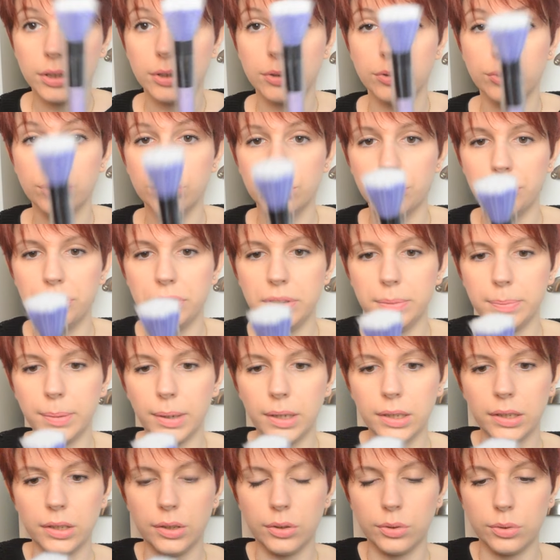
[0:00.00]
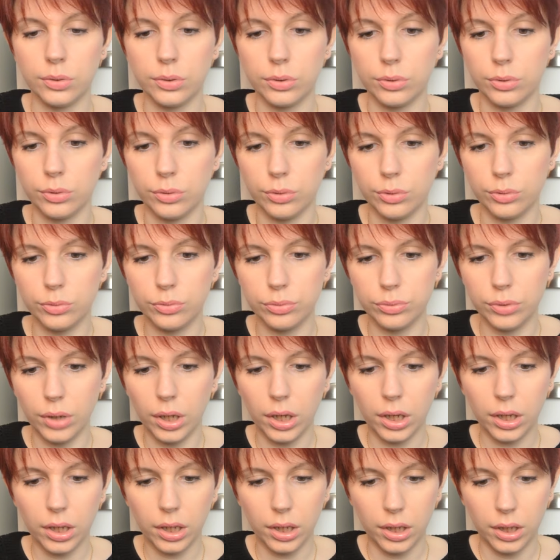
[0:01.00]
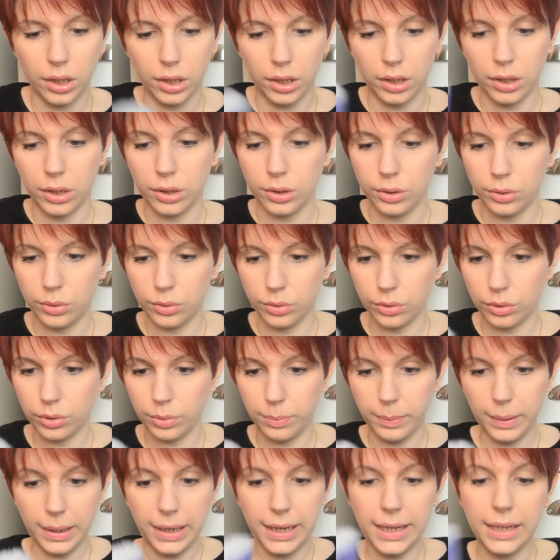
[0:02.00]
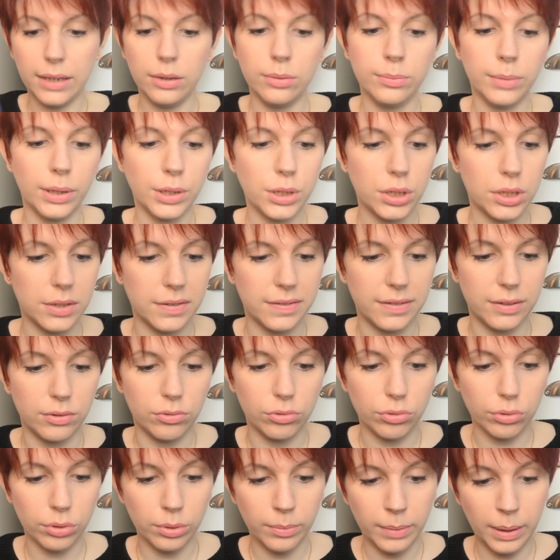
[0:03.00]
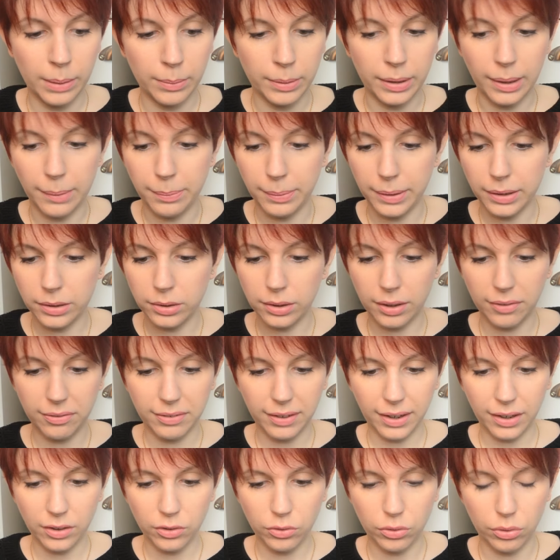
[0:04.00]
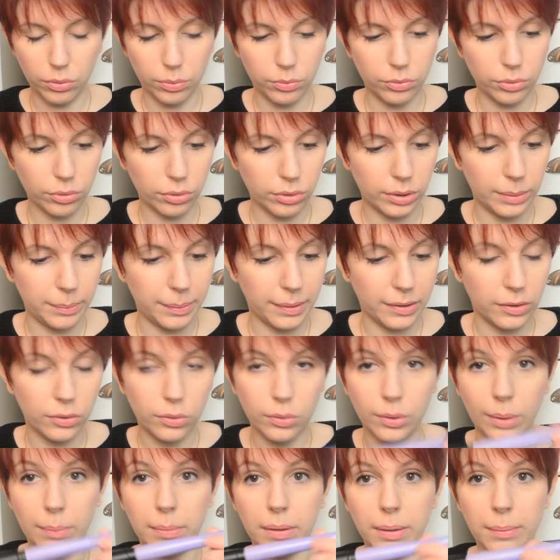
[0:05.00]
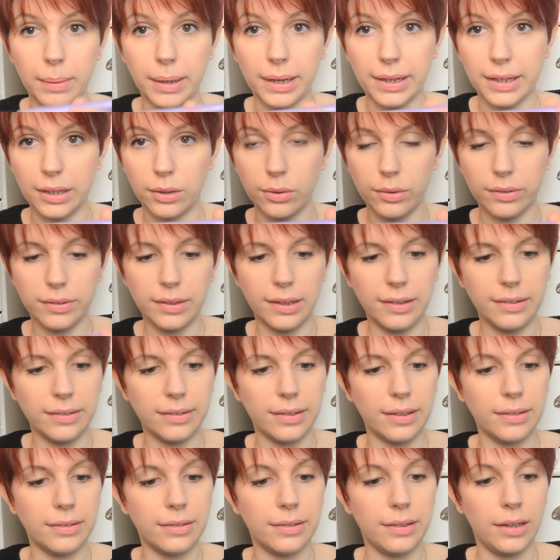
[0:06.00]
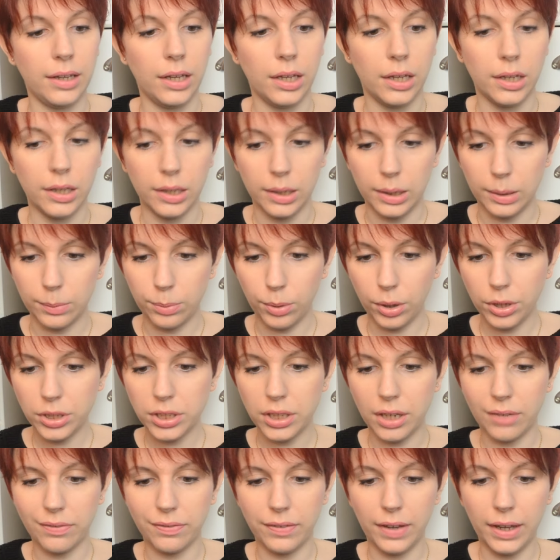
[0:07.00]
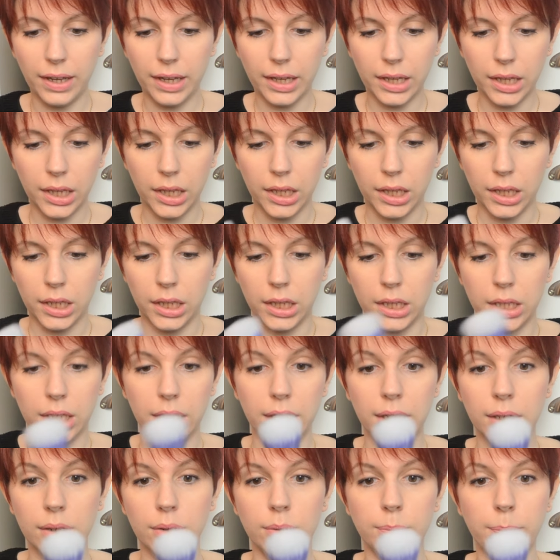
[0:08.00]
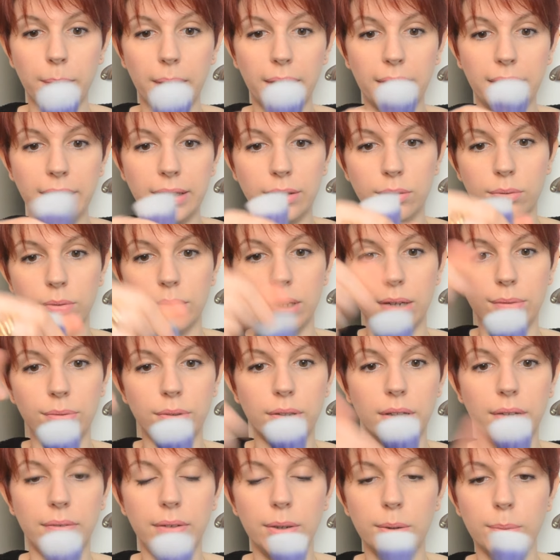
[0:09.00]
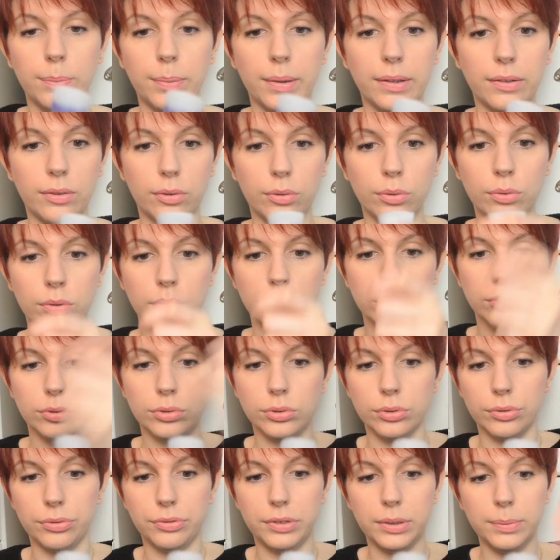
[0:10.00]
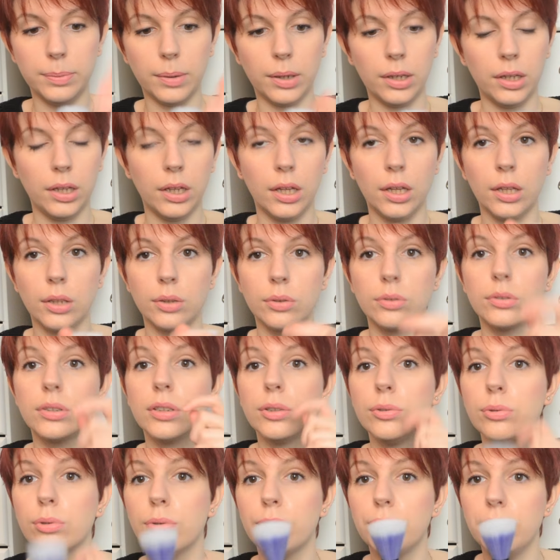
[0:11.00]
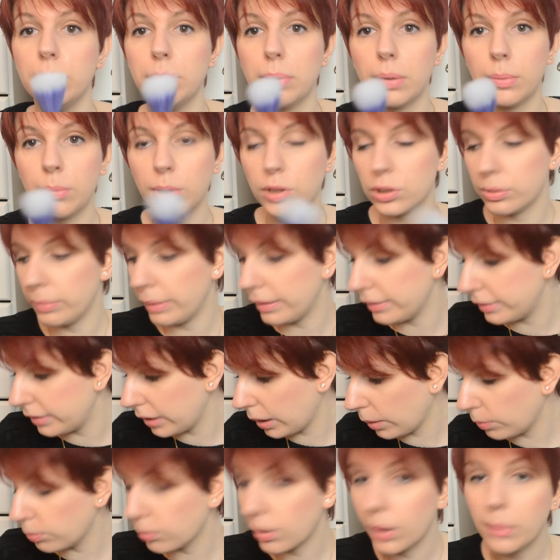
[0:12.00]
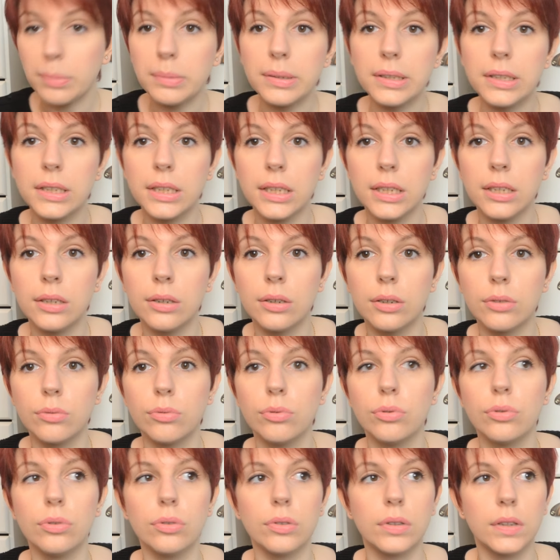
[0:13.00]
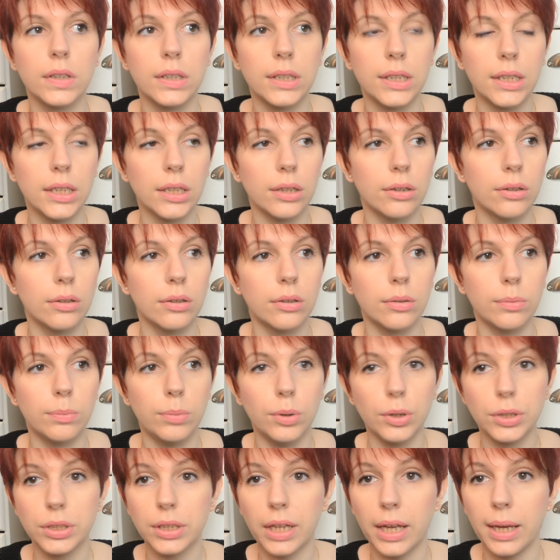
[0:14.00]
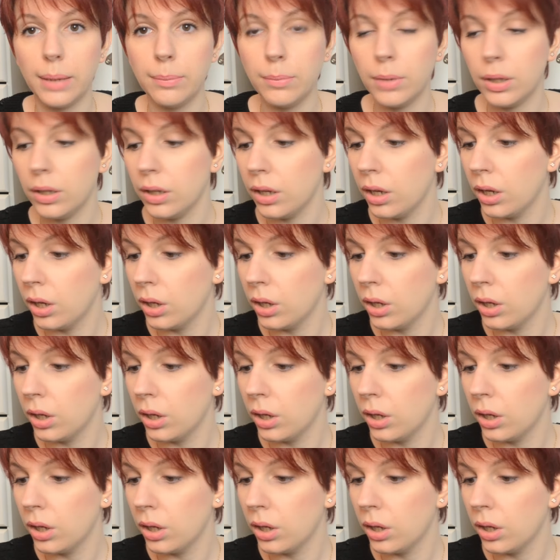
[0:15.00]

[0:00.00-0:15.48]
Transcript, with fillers: duo fibre, donc de deux couleurs. Donc pareil, le manche c'est toujours le même, il n'y a pas de référence sur les pinceaux à part marqué costal Sense et Brush à faire. Et euh, pareil, donc là vous avez le pinceau duo fibre. Donc les duo fibres, moi je m'en sers pour appliquer euh, tout ce qui est blush crème